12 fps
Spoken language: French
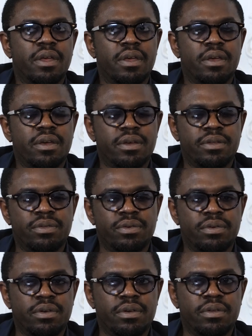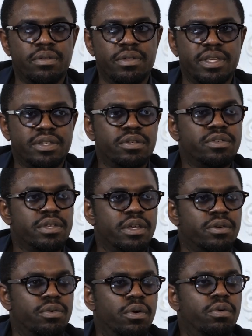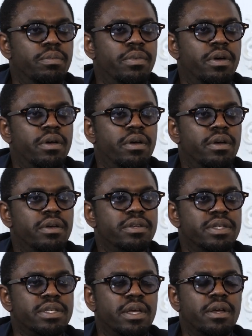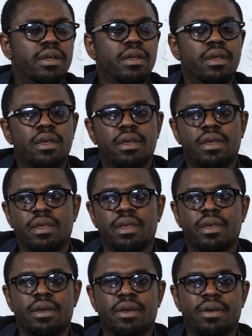euh, de naissance, qui est Colombe, mm-hmm. c'est ça Et au